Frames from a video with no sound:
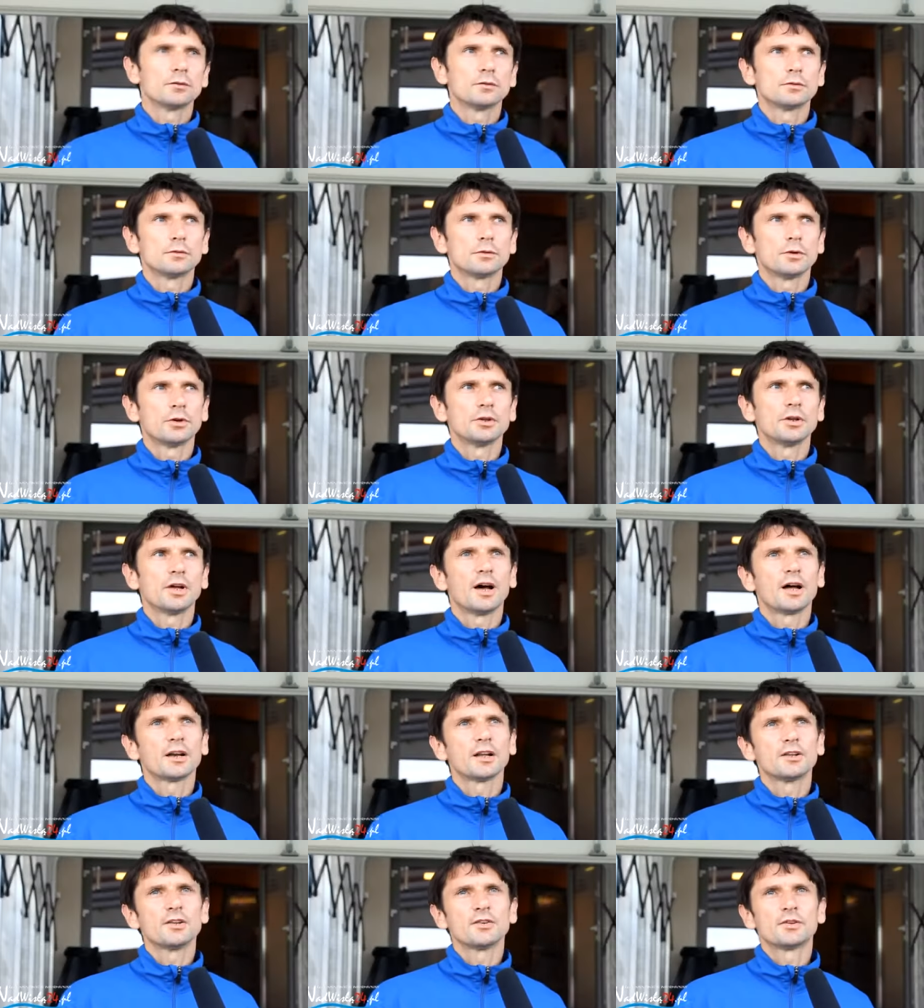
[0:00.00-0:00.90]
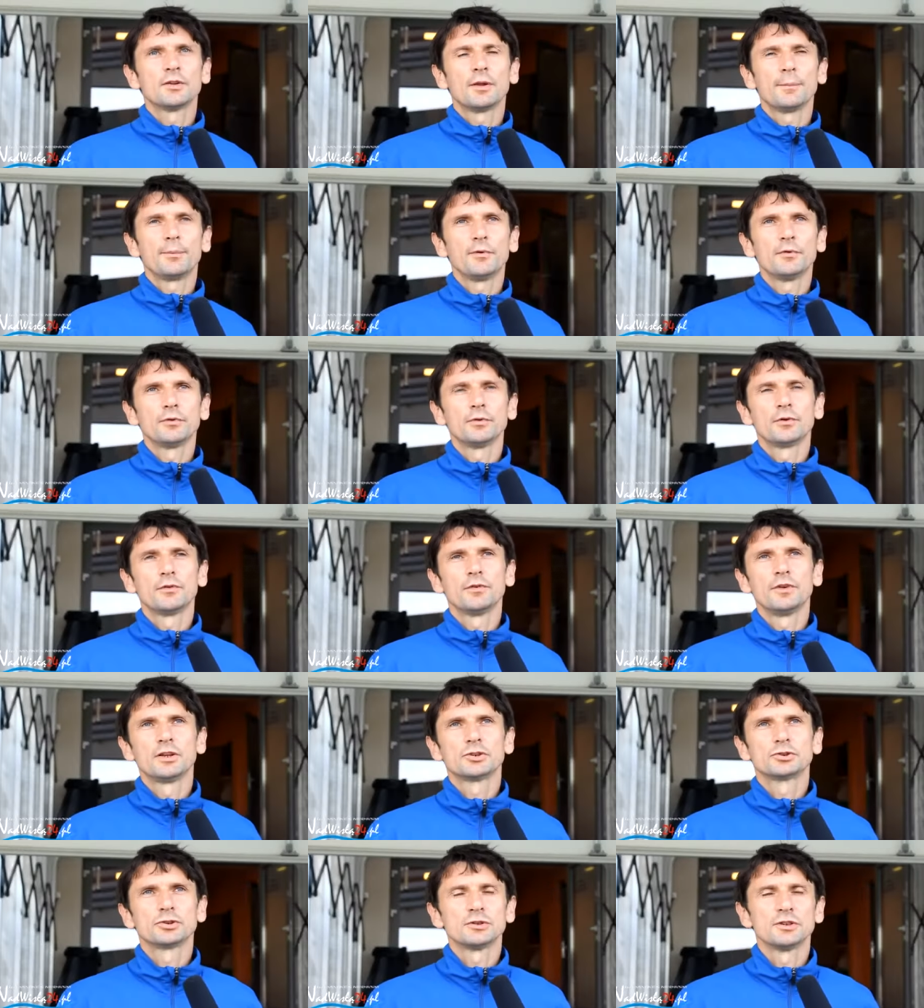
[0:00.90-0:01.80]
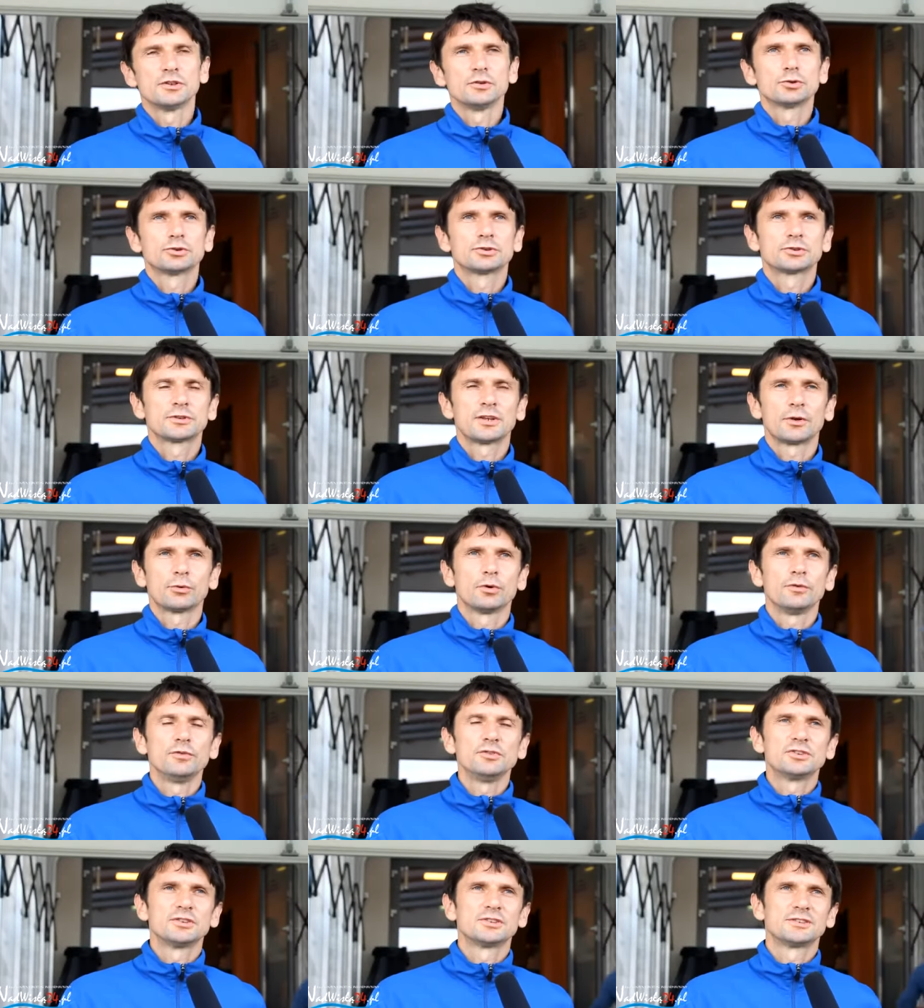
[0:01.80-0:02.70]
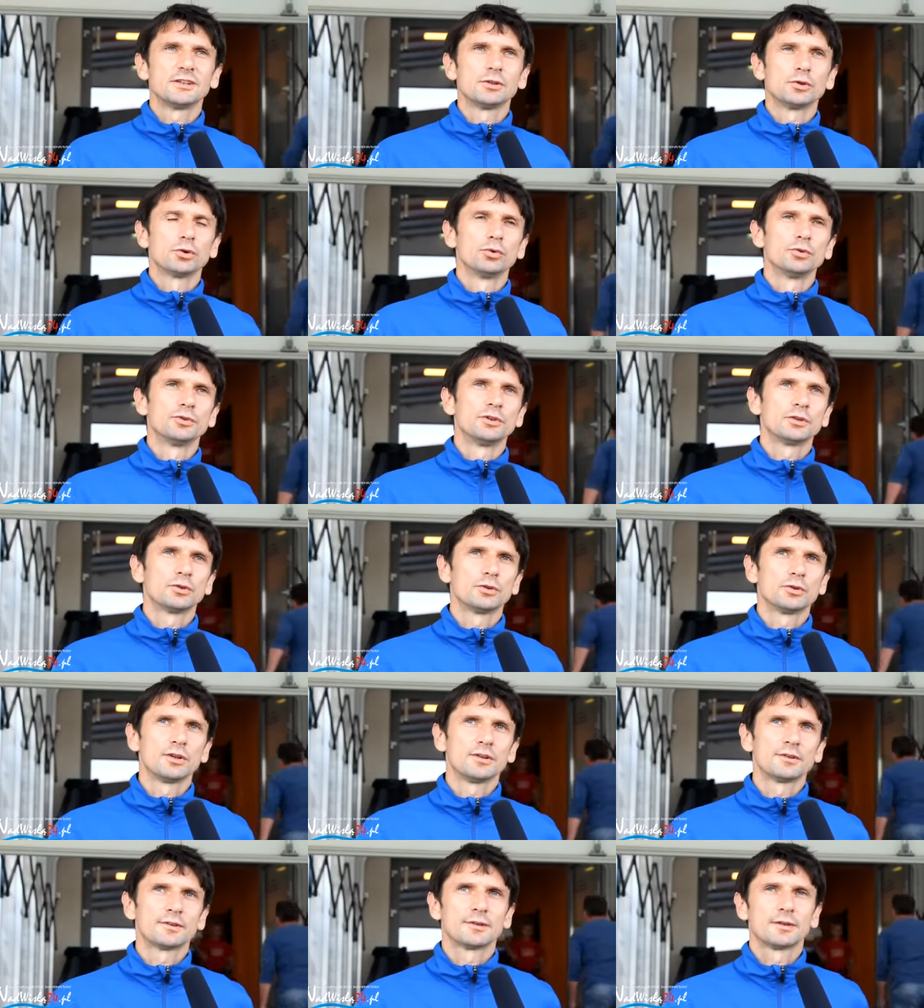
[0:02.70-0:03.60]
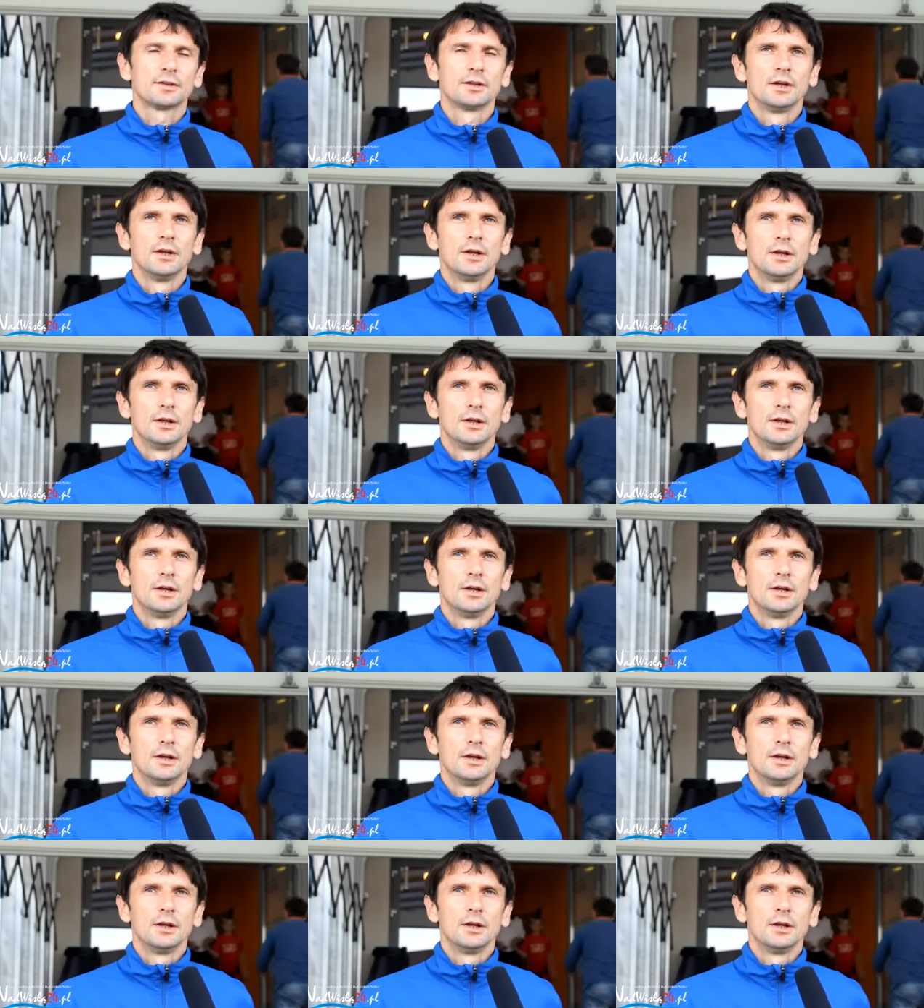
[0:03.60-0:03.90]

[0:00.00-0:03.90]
No Jarek jest na pewno wyleczony już całkowicie z tej rundy, to jest,